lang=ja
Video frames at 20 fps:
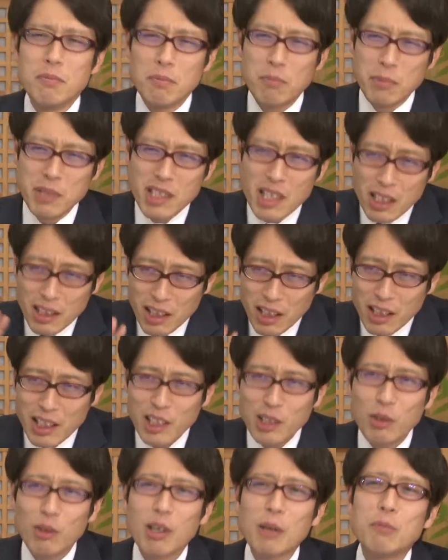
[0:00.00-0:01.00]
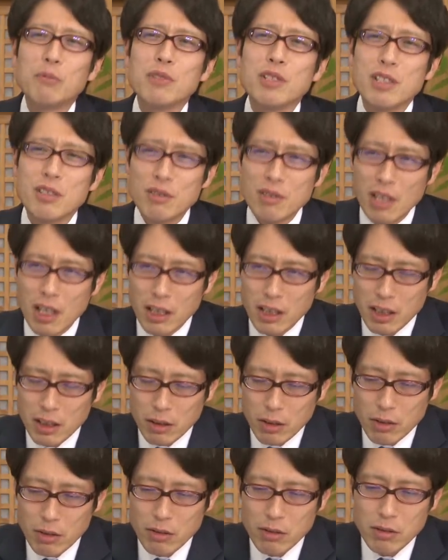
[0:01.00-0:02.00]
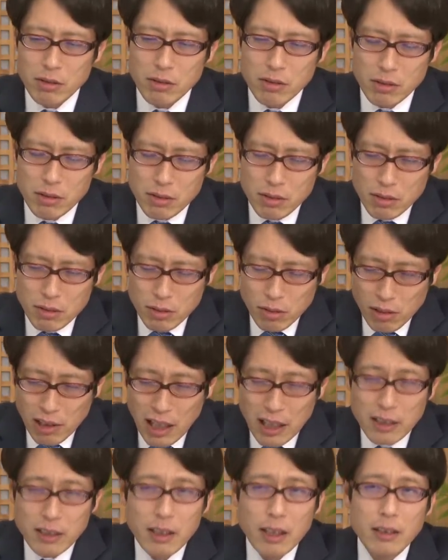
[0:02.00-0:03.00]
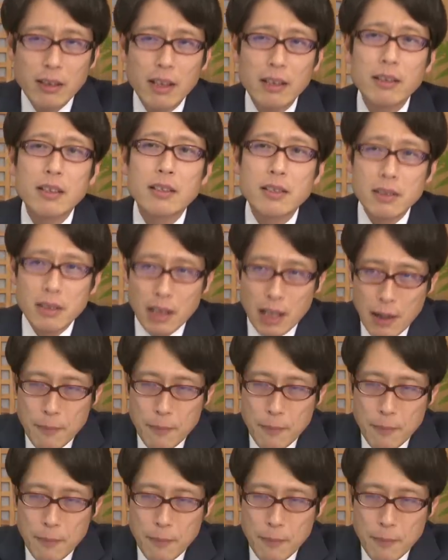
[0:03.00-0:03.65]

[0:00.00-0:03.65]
見なきゃいいとか無視すりゃいいというと簡単なんですが、